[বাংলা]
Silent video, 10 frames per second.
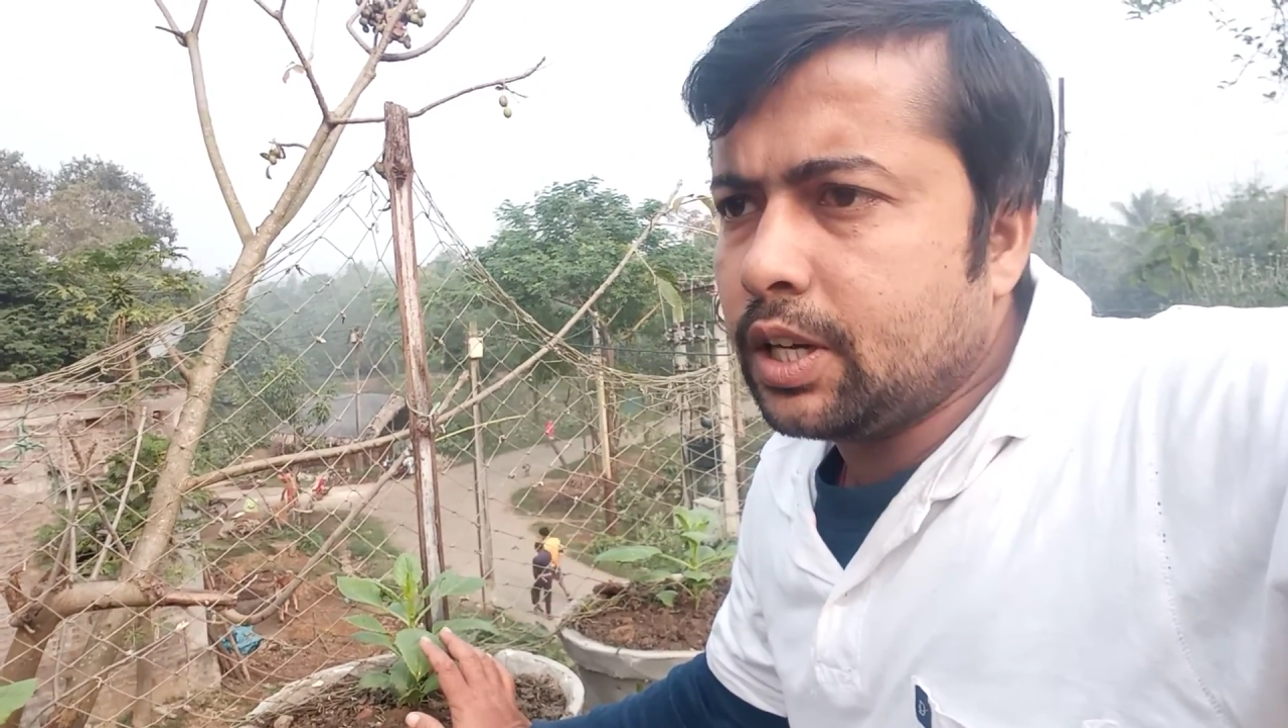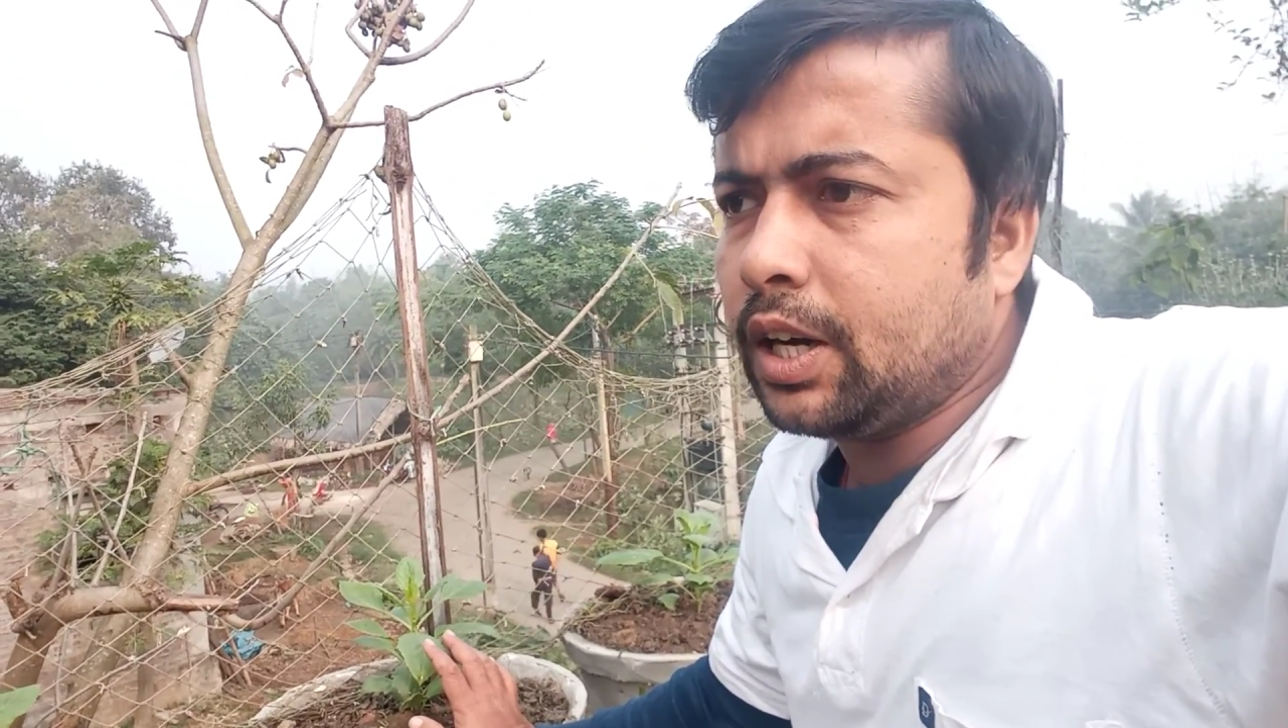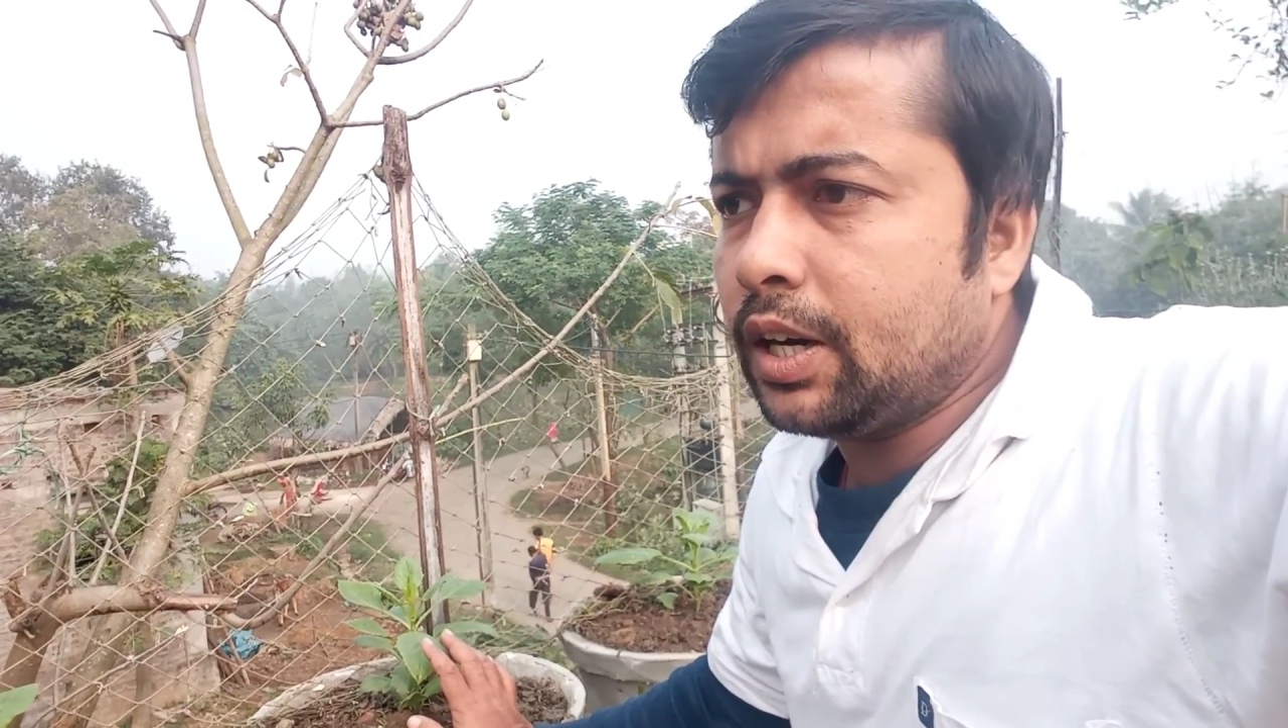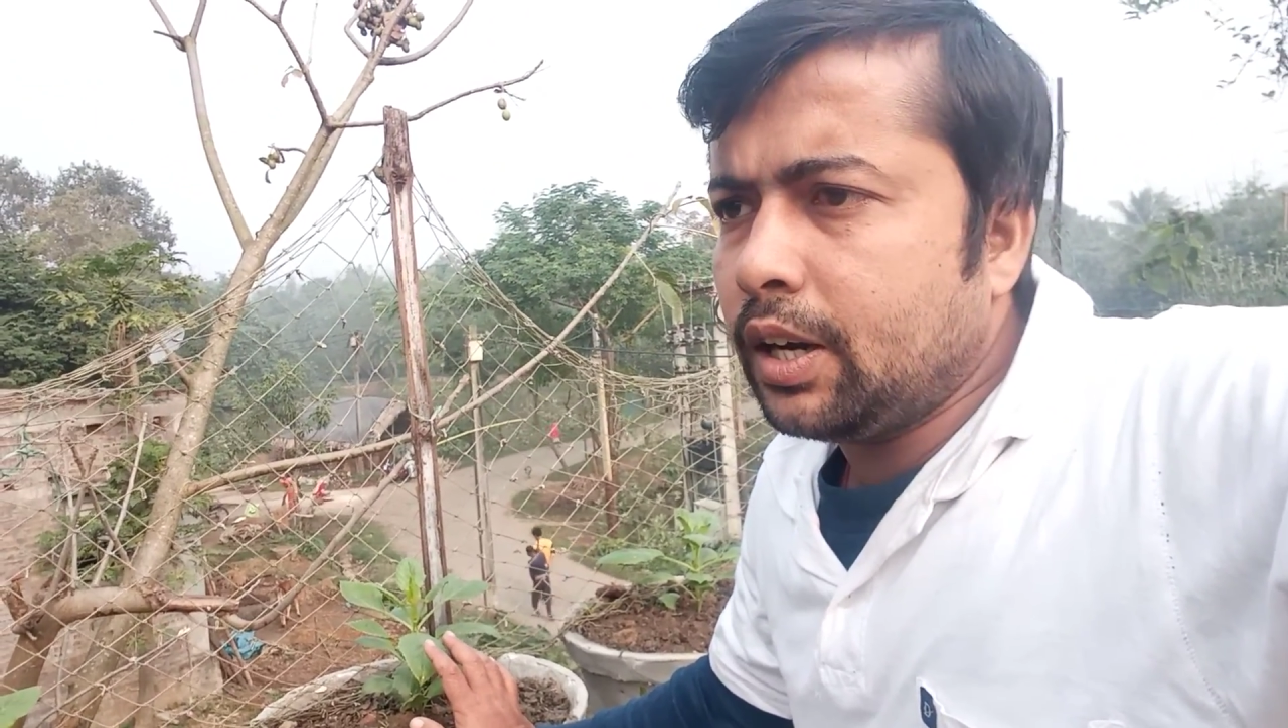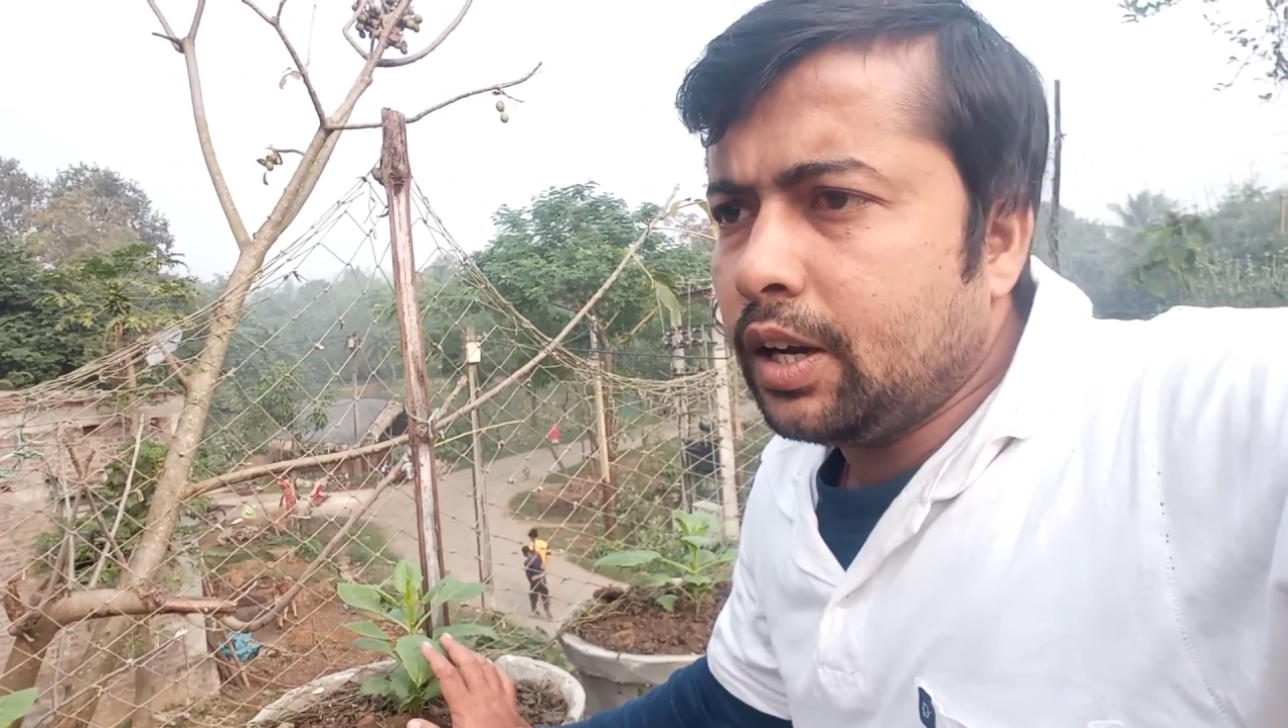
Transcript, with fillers: সার